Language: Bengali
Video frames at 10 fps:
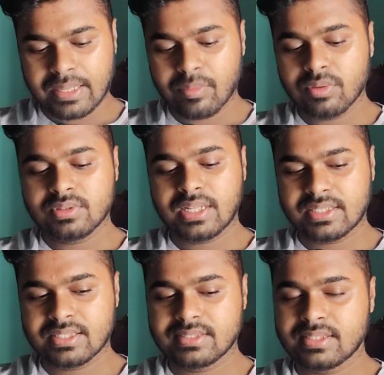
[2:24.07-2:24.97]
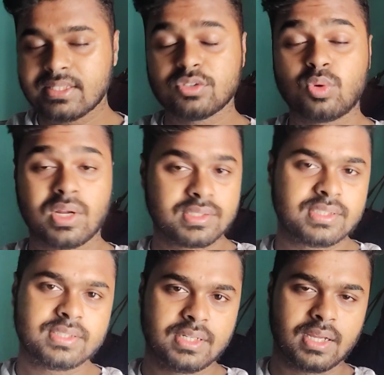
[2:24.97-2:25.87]
এবং তার সাথে সাথে
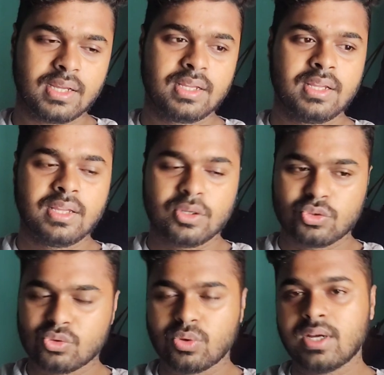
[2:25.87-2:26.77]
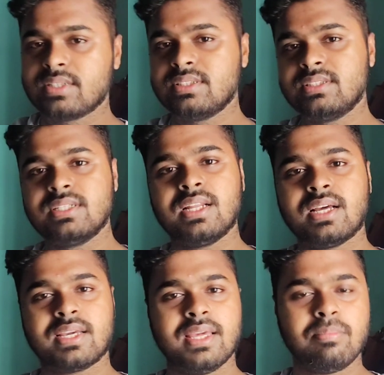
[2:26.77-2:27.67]
সোনাক্ষী সেনা সোনাক্ষী
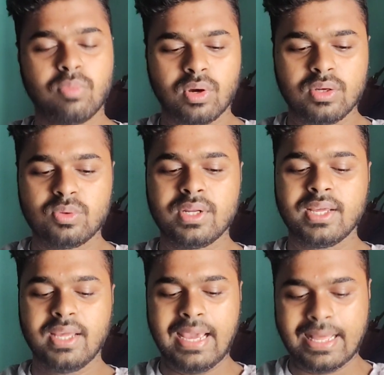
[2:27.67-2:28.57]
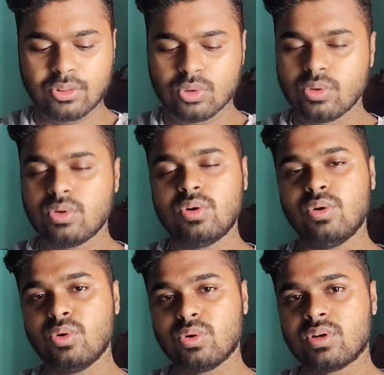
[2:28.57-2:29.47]
সিনহাকে বলিউডে এত
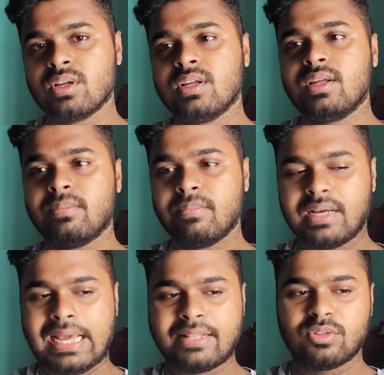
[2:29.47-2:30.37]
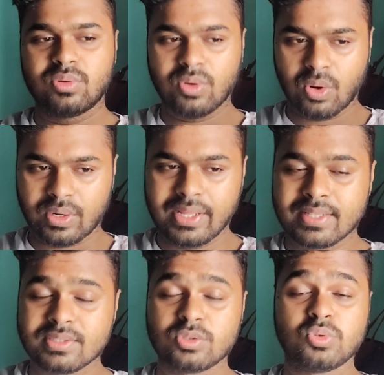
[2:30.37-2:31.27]
লোক বা এত
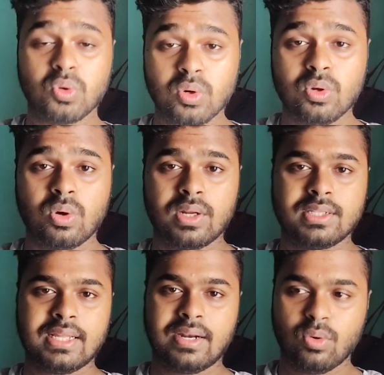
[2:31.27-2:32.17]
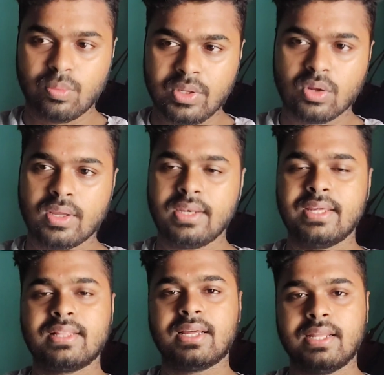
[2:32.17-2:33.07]
অডিয়েন্স ট্রোল করে তার অভিনয়
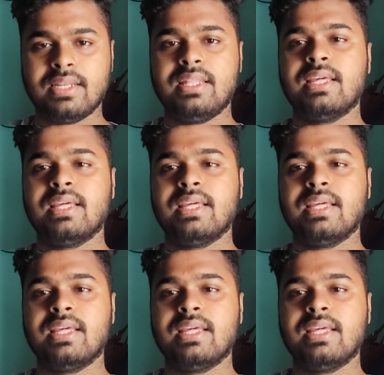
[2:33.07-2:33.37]
নিয়ে তার